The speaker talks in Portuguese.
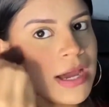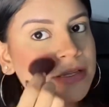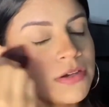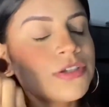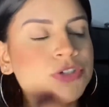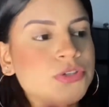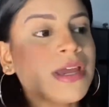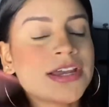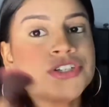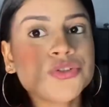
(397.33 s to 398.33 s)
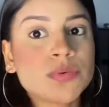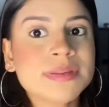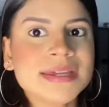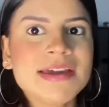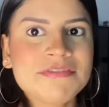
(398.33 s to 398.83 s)
que a gente
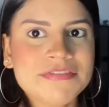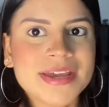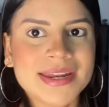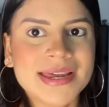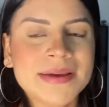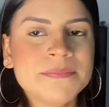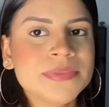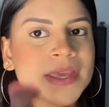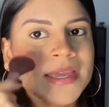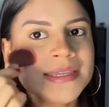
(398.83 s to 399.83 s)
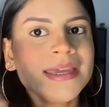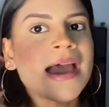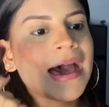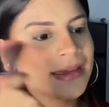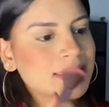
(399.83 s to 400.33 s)
consiga ver, né? que
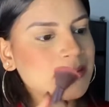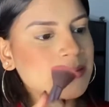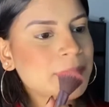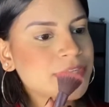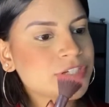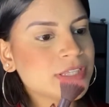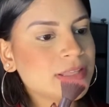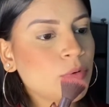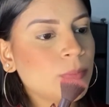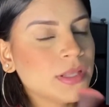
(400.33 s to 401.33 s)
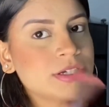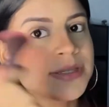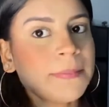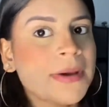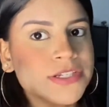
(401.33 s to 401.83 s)
ah, aqui essa parte aqui tá o blush,
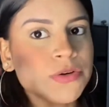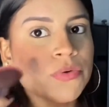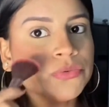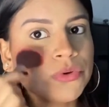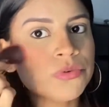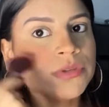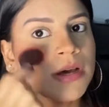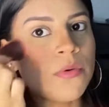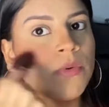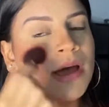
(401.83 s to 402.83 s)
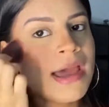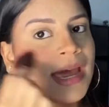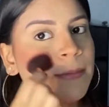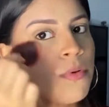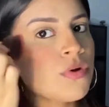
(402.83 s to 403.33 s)
essa parte tá o contorno. Não.
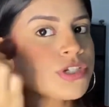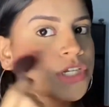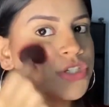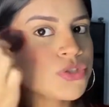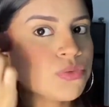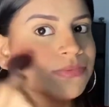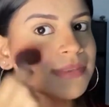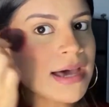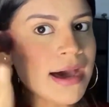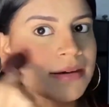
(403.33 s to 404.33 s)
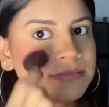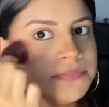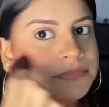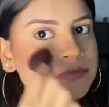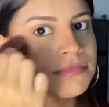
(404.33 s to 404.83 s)
É bom a gente juntar
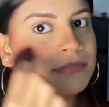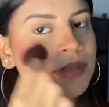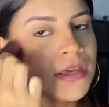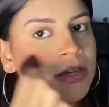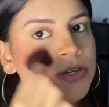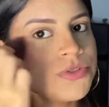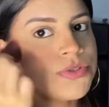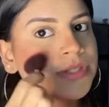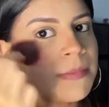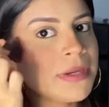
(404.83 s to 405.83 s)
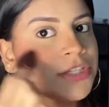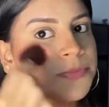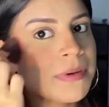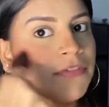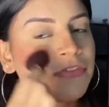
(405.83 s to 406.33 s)
justamente
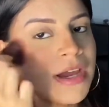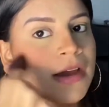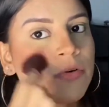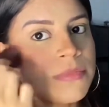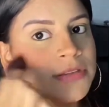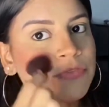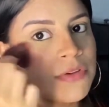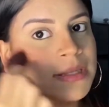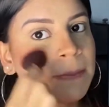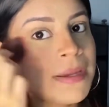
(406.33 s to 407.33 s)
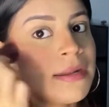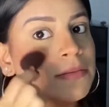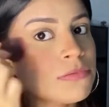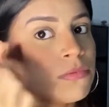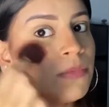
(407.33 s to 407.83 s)
pra ficar como se fosse
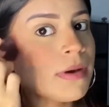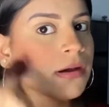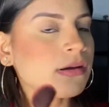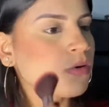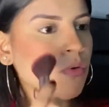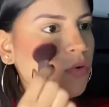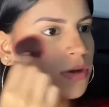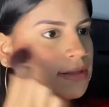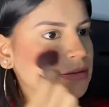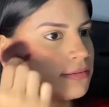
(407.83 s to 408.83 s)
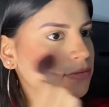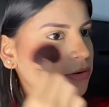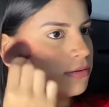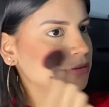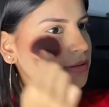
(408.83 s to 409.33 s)
apenas uma coisa
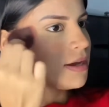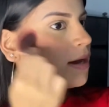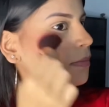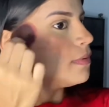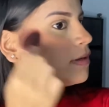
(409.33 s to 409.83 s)
só, sabe?